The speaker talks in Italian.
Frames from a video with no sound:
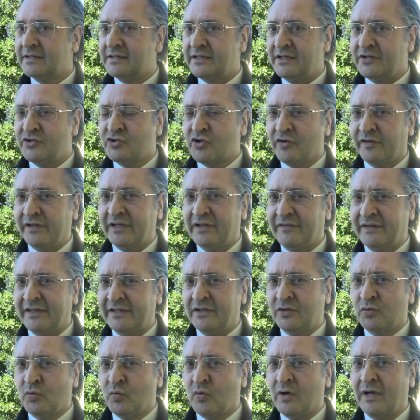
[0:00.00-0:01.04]
Sì, giovedì
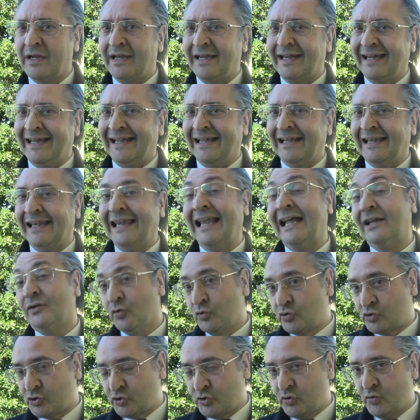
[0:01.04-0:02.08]
22 è
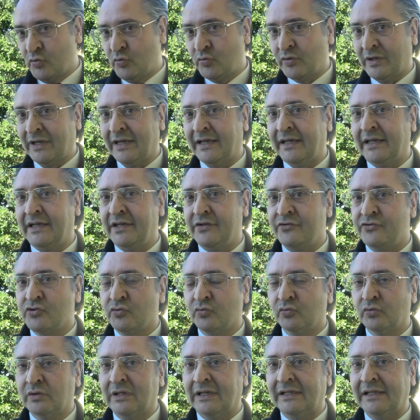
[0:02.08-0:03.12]
l'adozione in
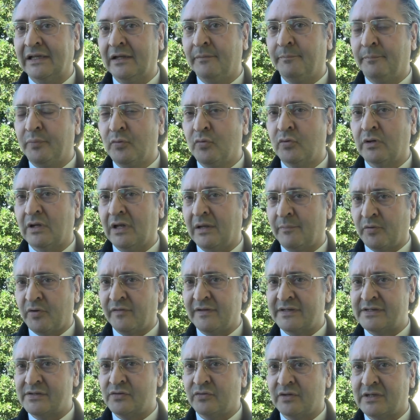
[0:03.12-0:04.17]
giunta del PUC,
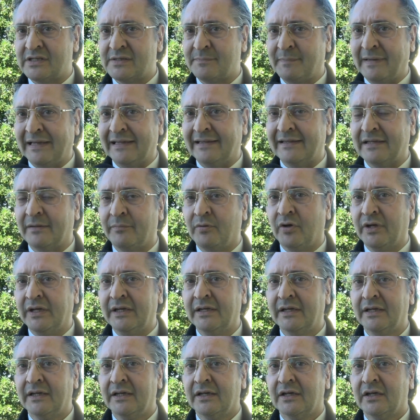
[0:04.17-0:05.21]
l'approvazione spetta poi
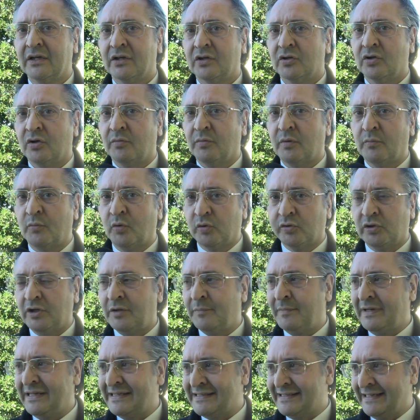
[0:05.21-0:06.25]
dopo molti
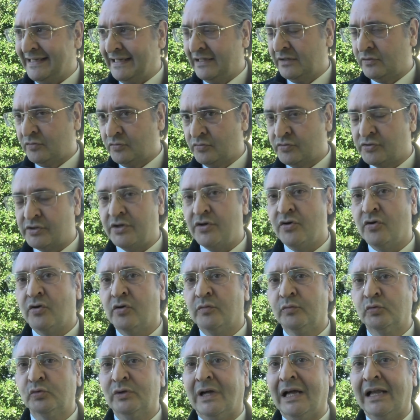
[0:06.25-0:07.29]
mesi al Consiglio
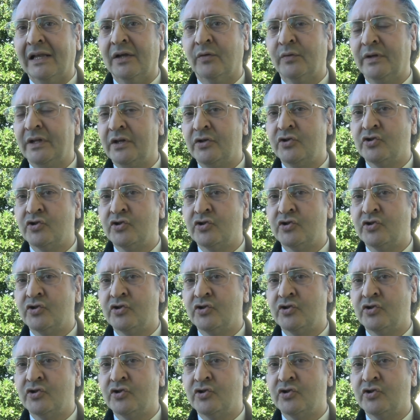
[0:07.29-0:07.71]
Comunale, quindi